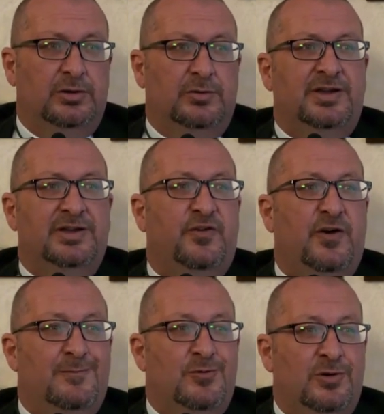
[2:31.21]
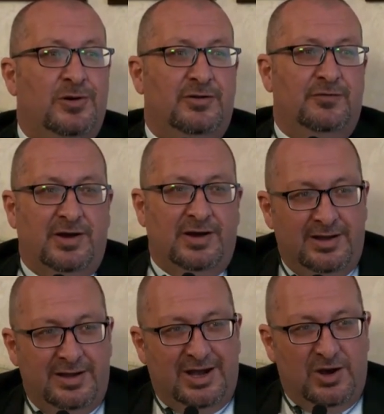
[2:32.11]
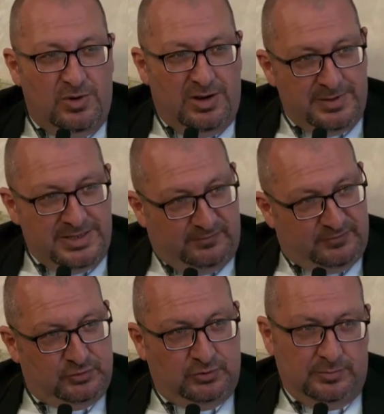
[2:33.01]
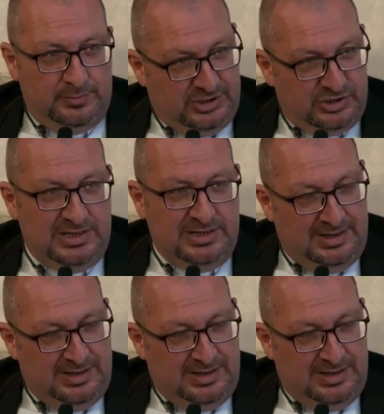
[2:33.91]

فيفهمه فهو من نفسه بخجل